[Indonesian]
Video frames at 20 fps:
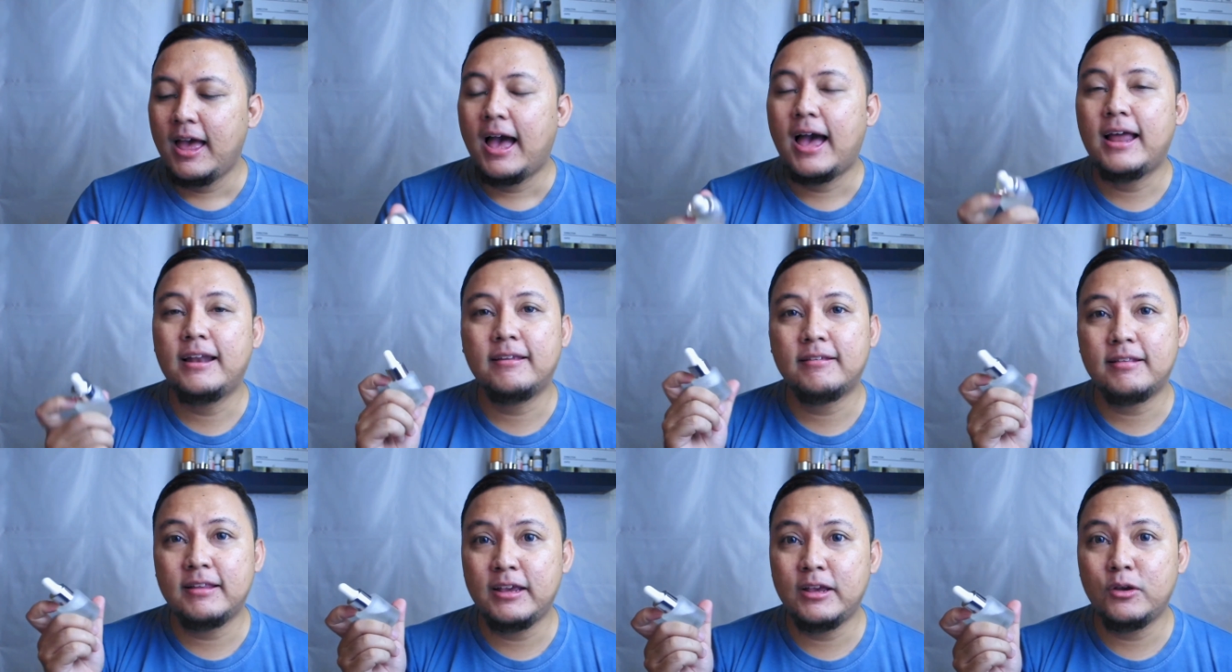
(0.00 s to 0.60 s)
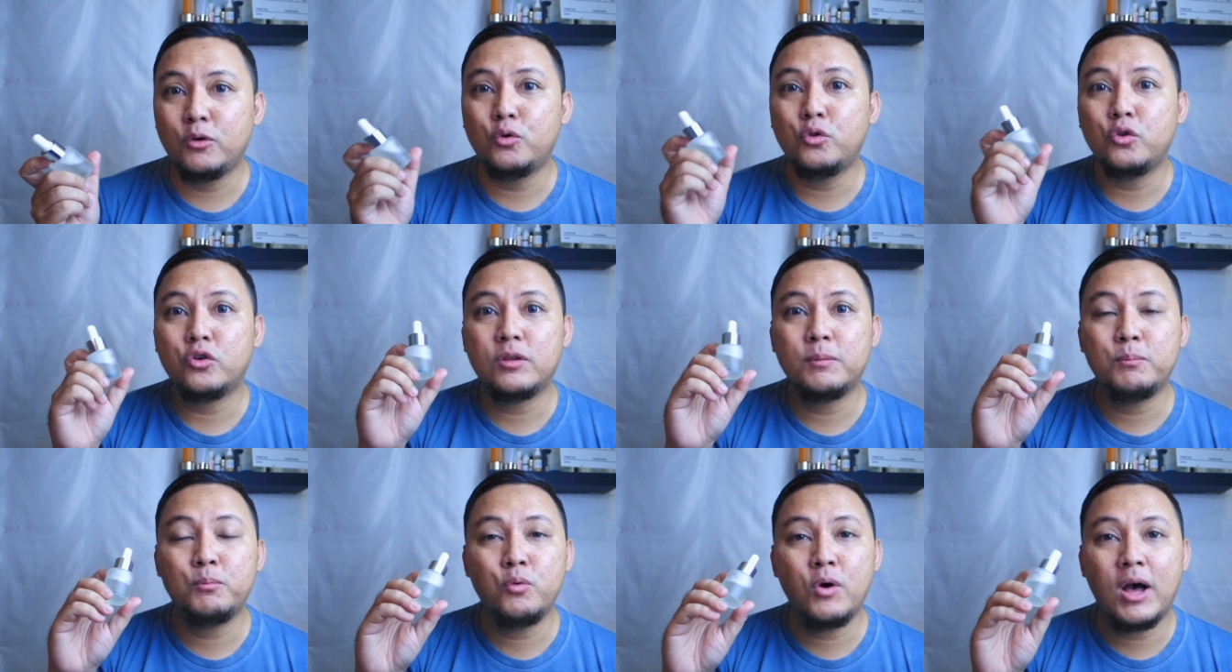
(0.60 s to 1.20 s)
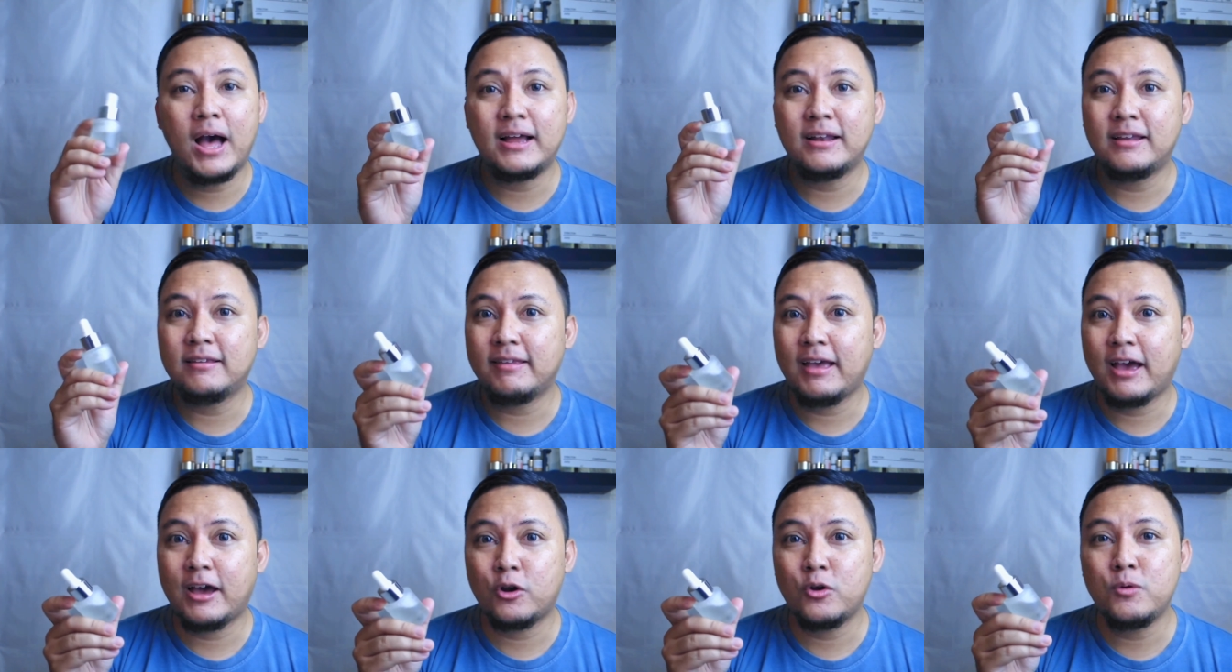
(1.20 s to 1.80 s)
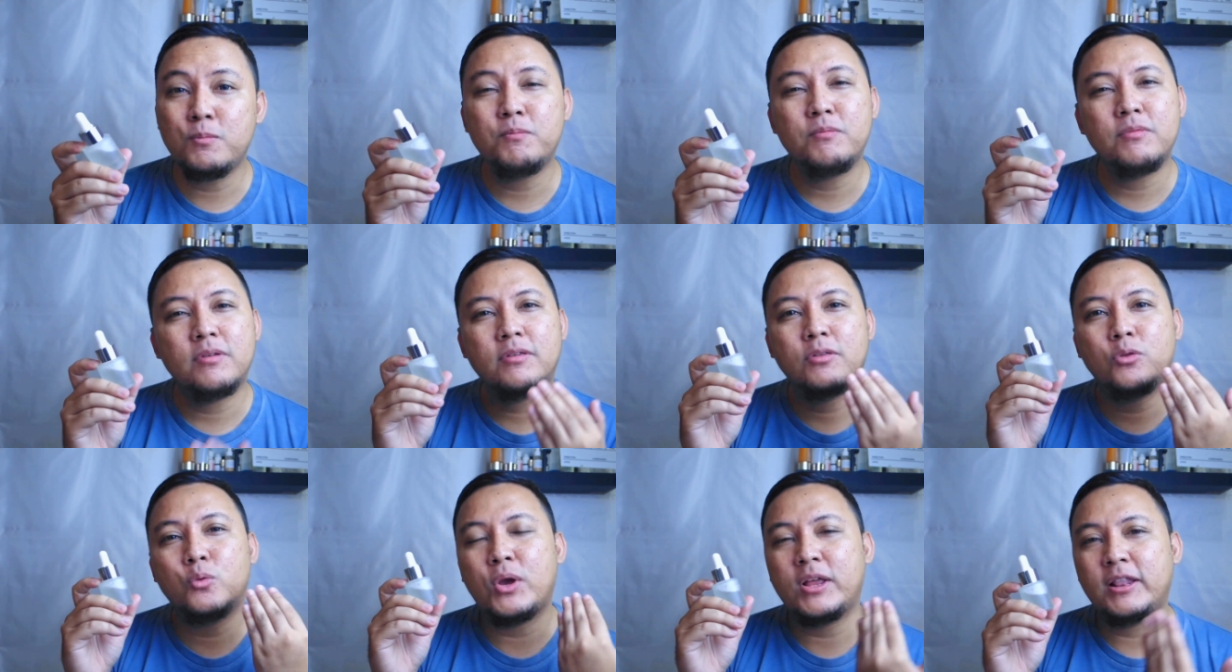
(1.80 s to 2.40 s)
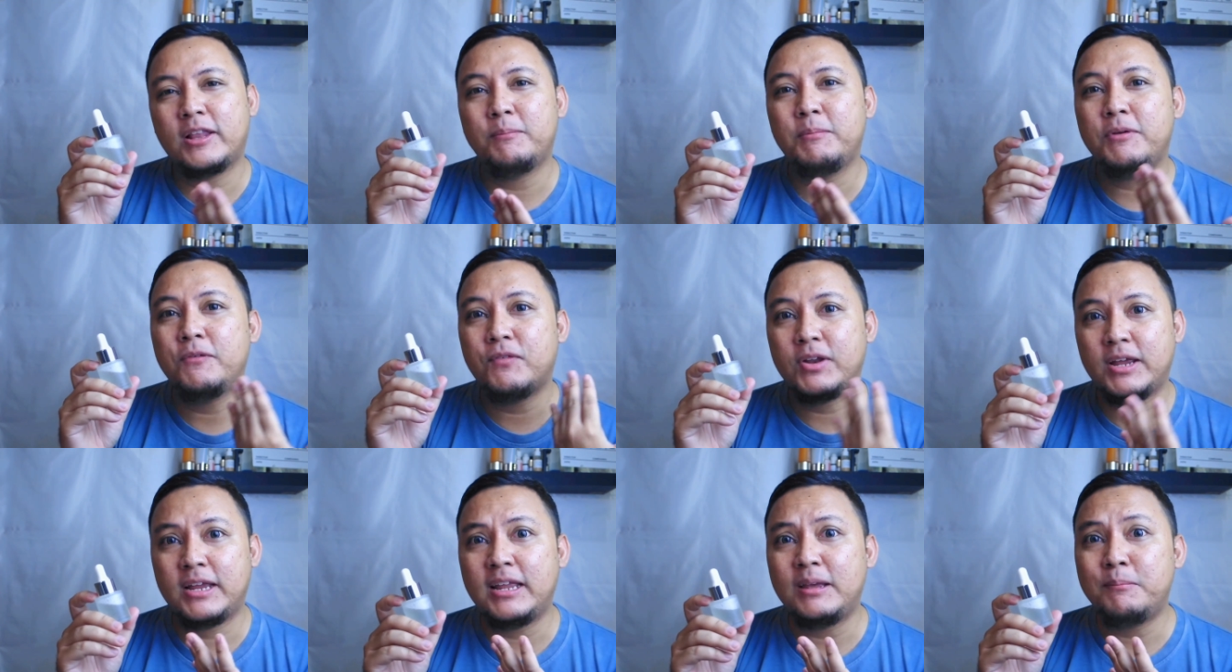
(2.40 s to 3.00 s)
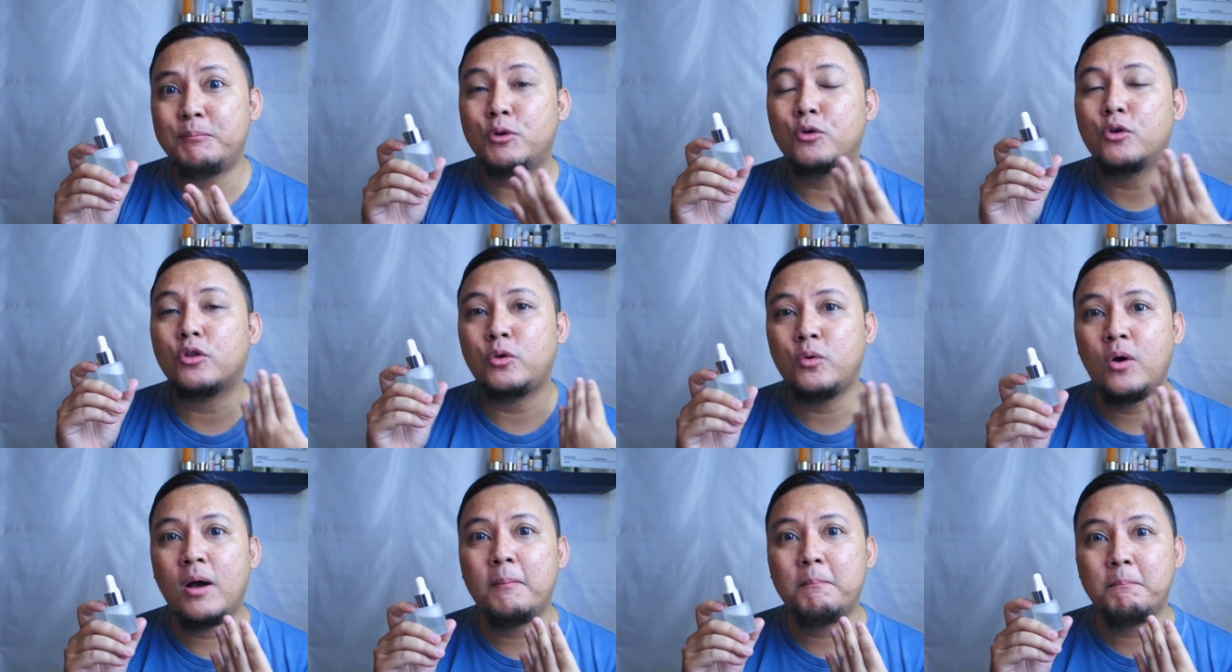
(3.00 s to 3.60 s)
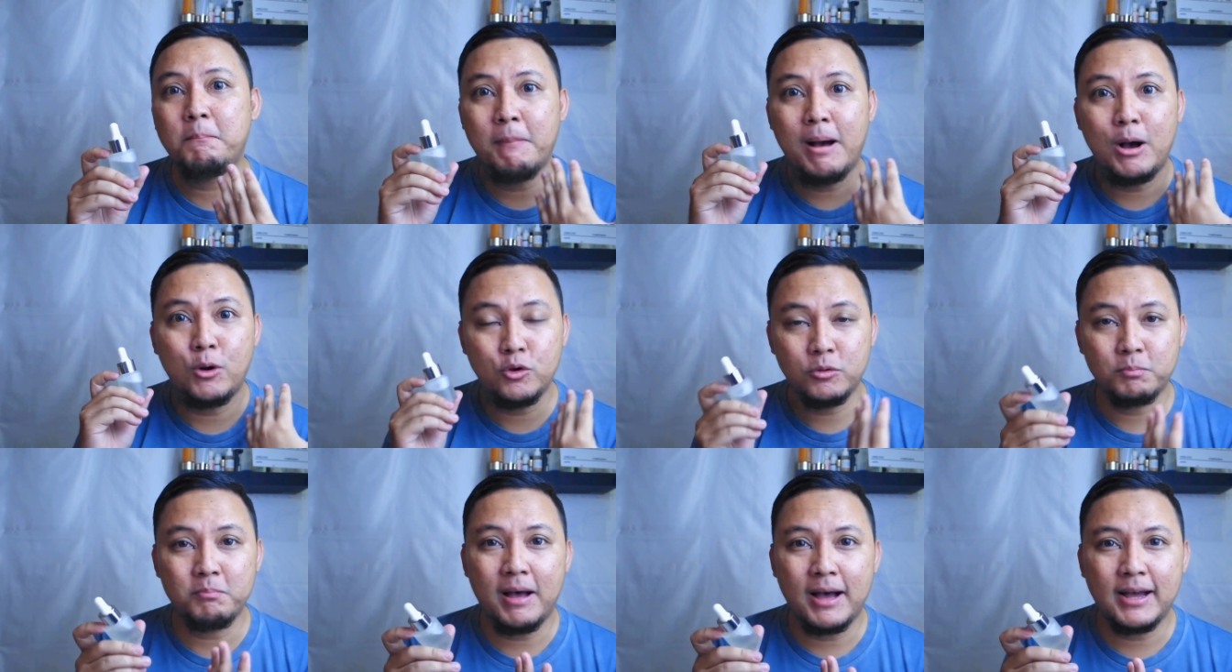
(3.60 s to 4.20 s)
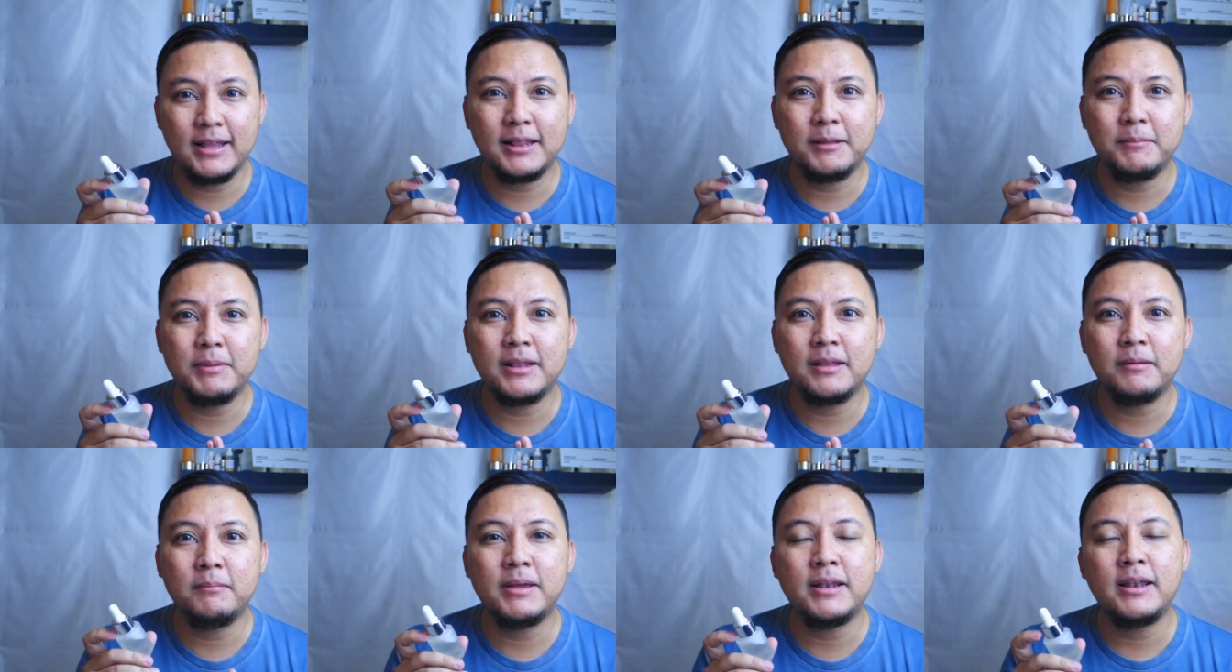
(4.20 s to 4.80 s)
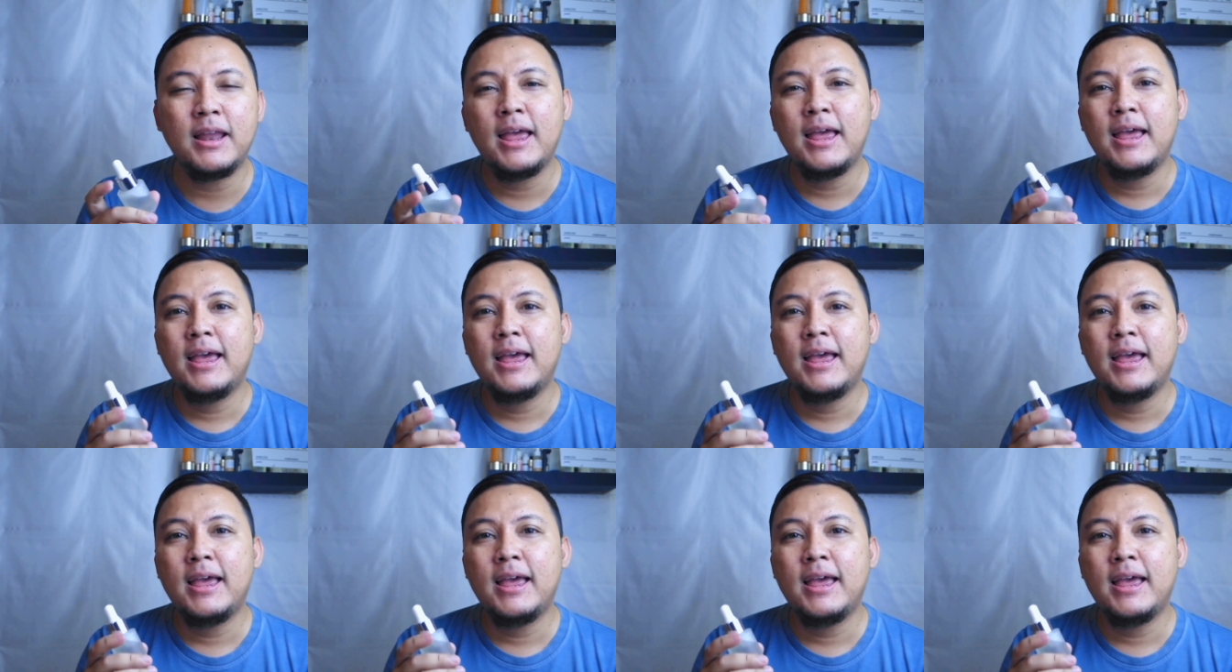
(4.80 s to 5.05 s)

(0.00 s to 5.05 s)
honestly untuk sebuah Acne Serum 20 Me Free ini menurut gue bagus banget teman-teman